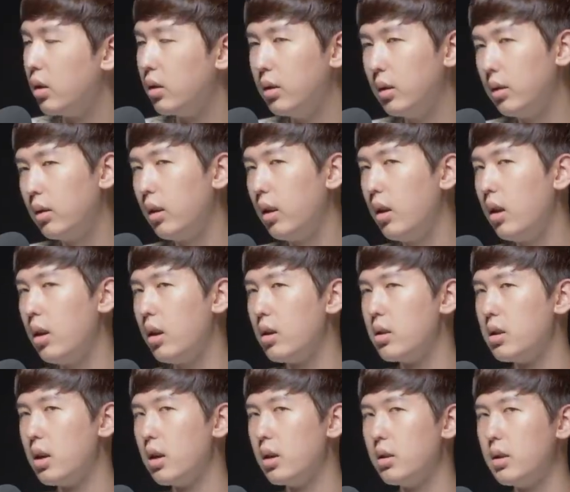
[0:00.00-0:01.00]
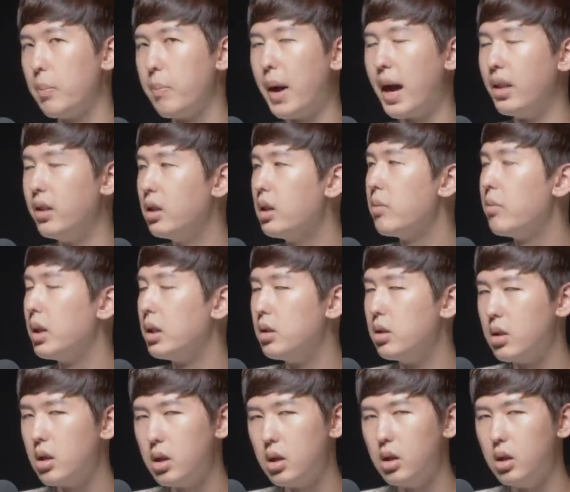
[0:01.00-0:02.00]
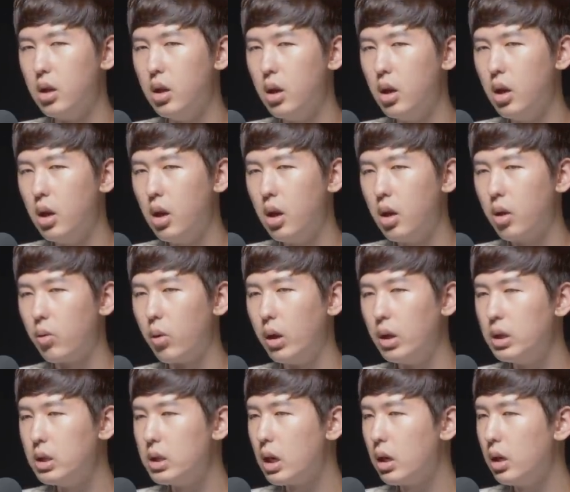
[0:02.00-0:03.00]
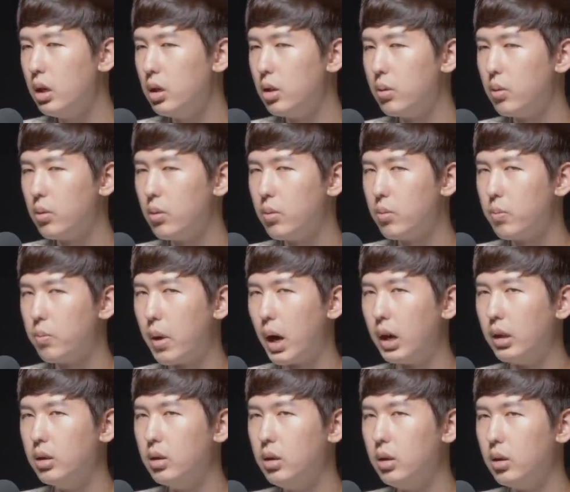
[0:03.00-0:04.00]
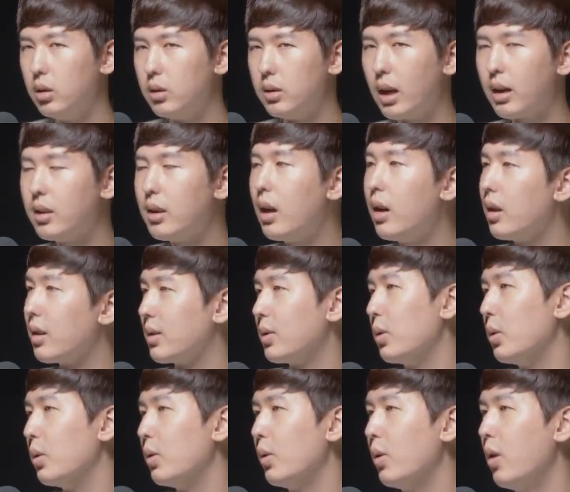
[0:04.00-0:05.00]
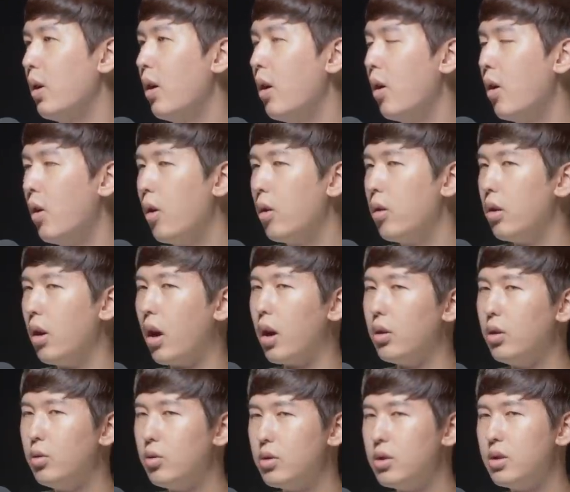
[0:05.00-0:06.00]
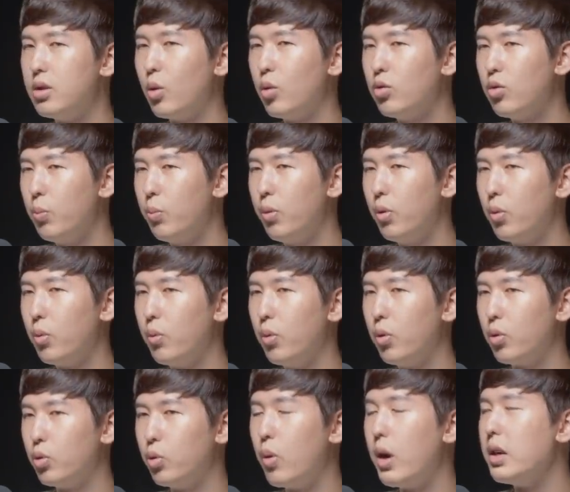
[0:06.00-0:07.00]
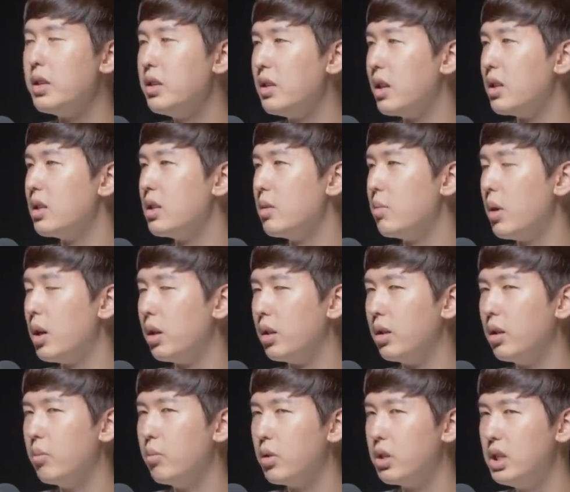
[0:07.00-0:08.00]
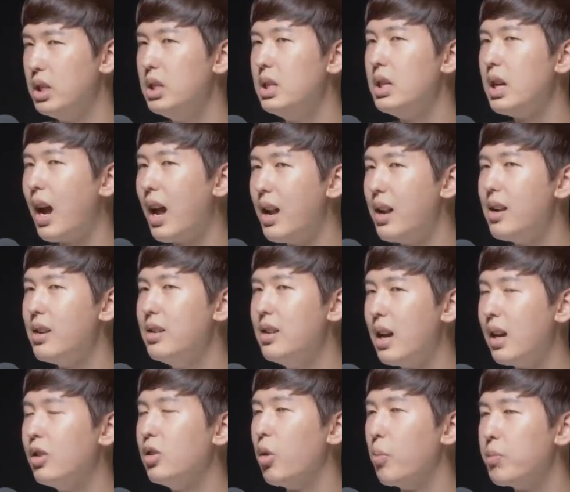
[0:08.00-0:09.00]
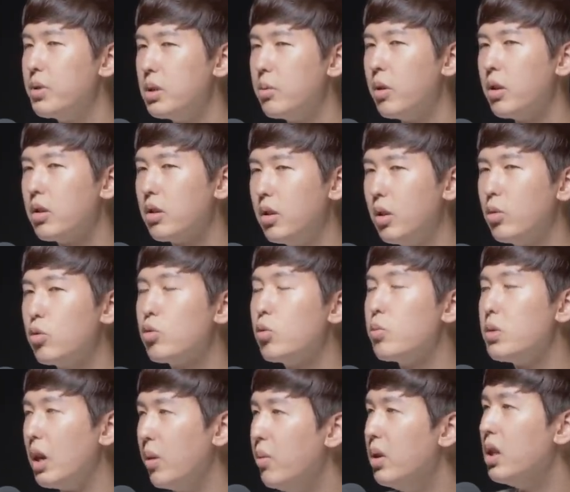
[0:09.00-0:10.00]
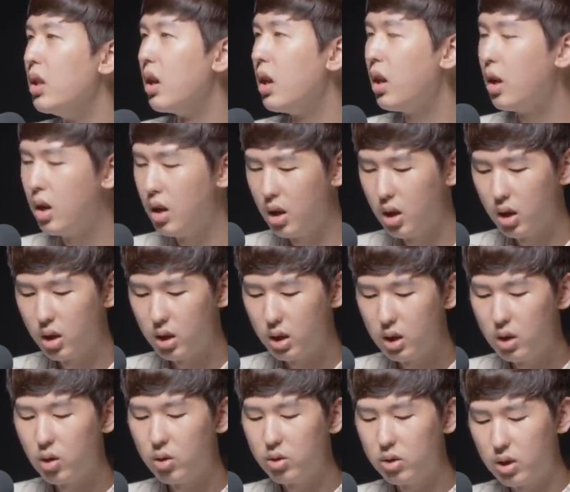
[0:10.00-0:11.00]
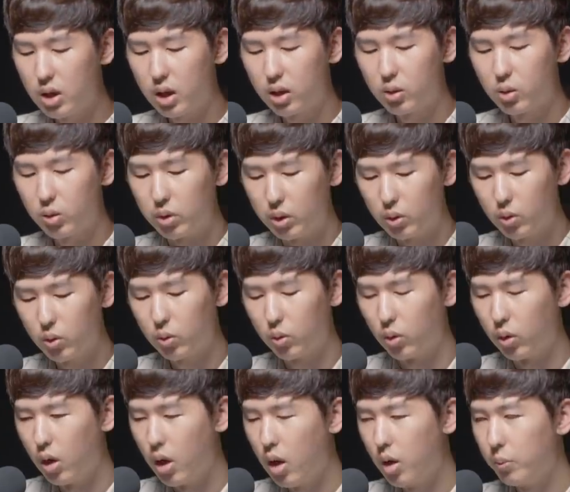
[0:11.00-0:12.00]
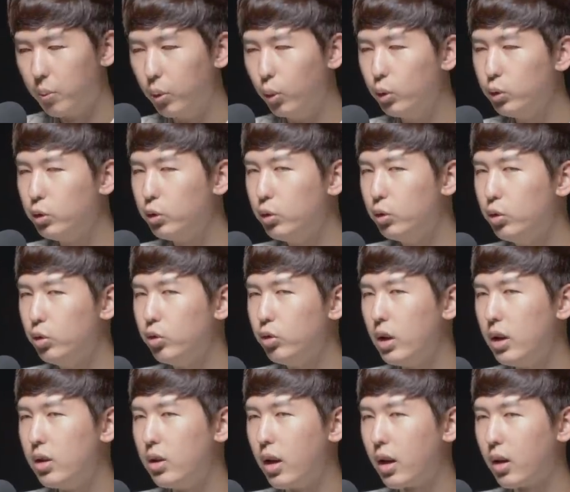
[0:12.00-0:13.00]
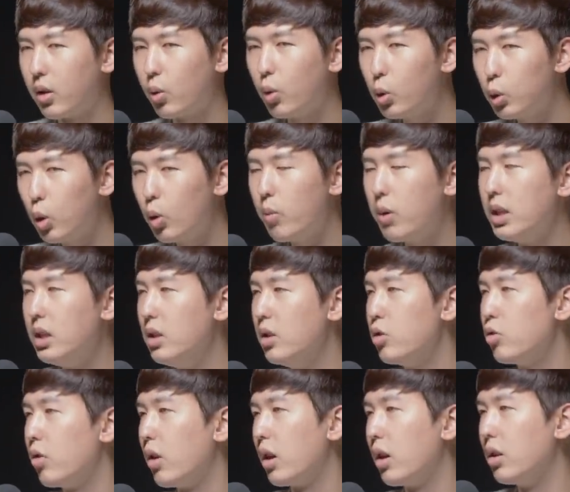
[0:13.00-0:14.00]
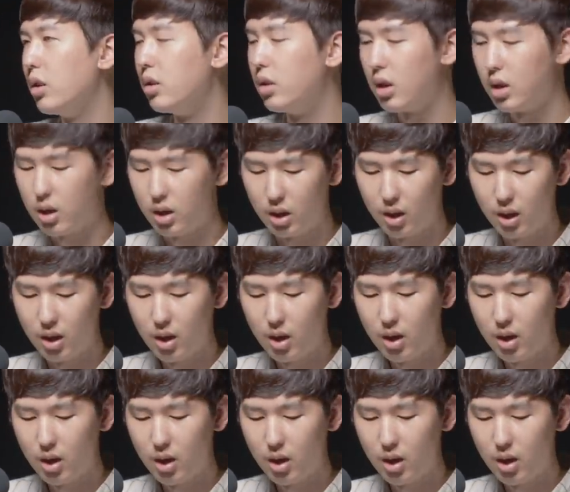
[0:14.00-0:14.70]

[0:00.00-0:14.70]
그때 네. 제가 그때 반응을 봤는데 굉장히 반응이 색달랐어요. 음. 야 이거 진짜 홍준표 뭐 좋아하진 않지만 뭐 네. 지지할 의향은 없지만 그래도 좀 재밌네. 네. 이런 의향도 있고 보수 중에는 약간 꼴통만 있는 줄 알았는데